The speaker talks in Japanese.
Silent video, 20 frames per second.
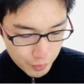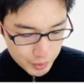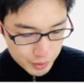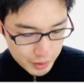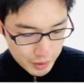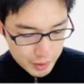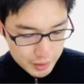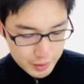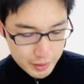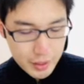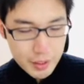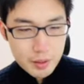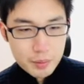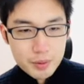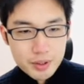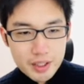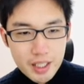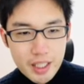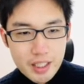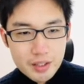次ですけれども、
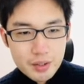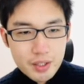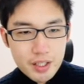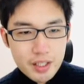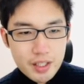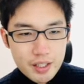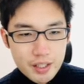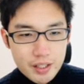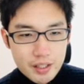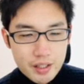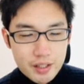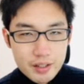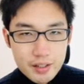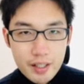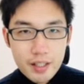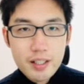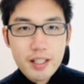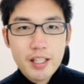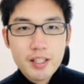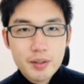最初に展
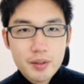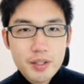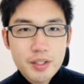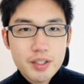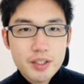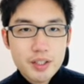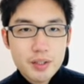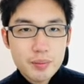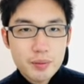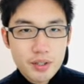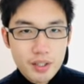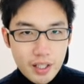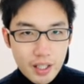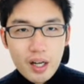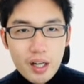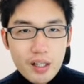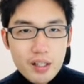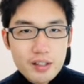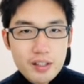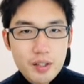開と因数分
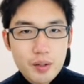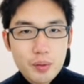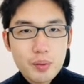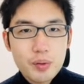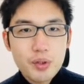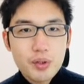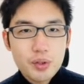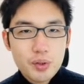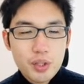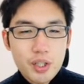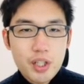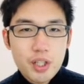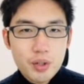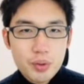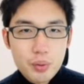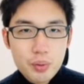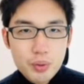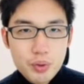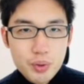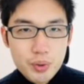解でどういう時に
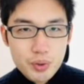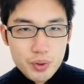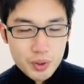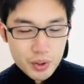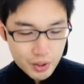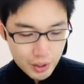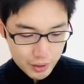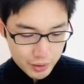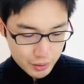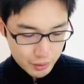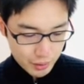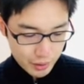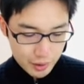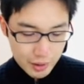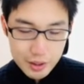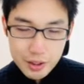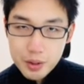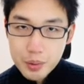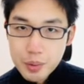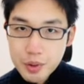登場するかっていう
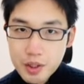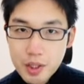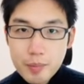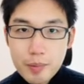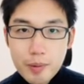話をしてみ